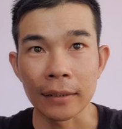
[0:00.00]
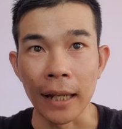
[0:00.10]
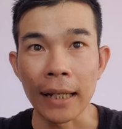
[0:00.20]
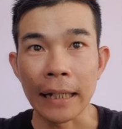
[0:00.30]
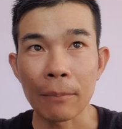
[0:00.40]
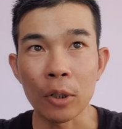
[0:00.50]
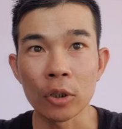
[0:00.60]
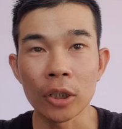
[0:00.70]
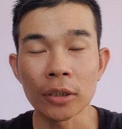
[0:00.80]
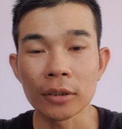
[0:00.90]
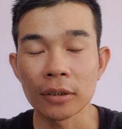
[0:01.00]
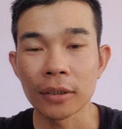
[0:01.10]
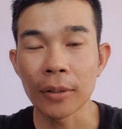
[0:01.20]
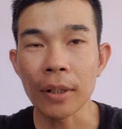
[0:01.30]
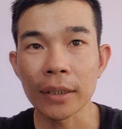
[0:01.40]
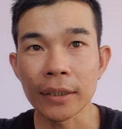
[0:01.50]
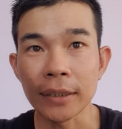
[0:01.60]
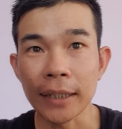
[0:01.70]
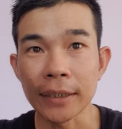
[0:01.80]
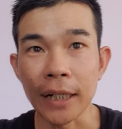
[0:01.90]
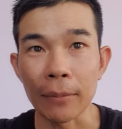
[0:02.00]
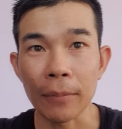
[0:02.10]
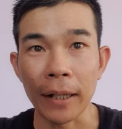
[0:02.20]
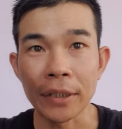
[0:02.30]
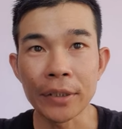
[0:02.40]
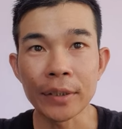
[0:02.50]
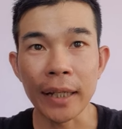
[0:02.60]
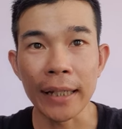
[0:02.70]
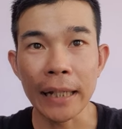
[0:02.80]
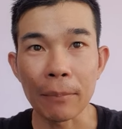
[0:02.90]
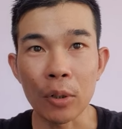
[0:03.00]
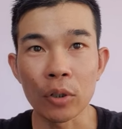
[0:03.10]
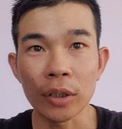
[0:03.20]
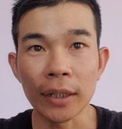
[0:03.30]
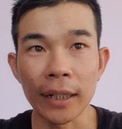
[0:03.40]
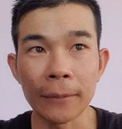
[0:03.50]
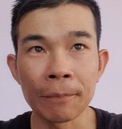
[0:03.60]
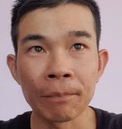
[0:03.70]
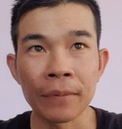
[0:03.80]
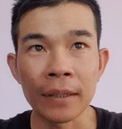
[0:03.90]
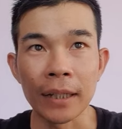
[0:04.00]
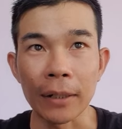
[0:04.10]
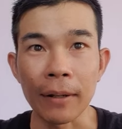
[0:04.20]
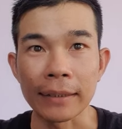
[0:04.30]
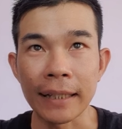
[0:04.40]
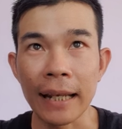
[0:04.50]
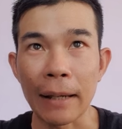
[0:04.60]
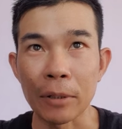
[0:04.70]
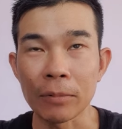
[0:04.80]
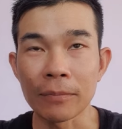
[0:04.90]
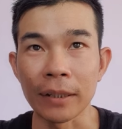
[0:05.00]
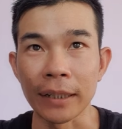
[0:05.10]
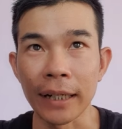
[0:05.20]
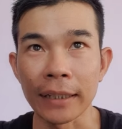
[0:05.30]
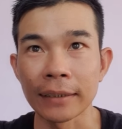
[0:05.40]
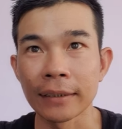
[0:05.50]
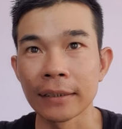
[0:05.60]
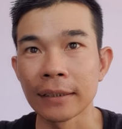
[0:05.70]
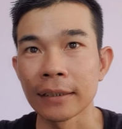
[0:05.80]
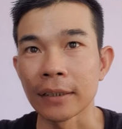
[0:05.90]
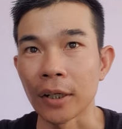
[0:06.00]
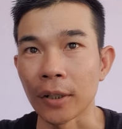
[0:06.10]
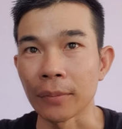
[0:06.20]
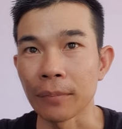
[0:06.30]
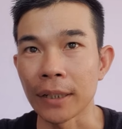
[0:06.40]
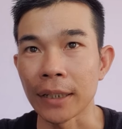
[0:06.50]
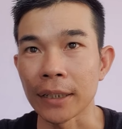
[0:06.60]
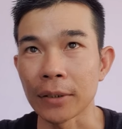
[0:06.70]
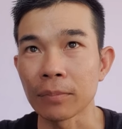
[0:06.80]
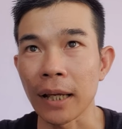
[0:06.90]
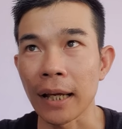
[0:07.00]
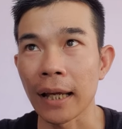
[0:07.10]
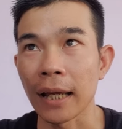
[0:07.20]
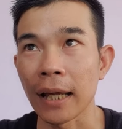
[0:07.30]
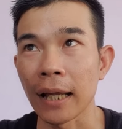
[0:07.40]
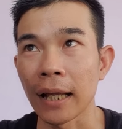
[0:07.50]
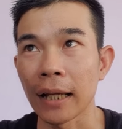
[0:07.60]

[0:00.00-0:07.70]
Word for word: để là 5 onus nếu mà cái trường hợp các bạn chưa có thấy 5 onus này đấy thì các bạn sẽ làm giống như mình ha rồi bây giờ thì chúng ta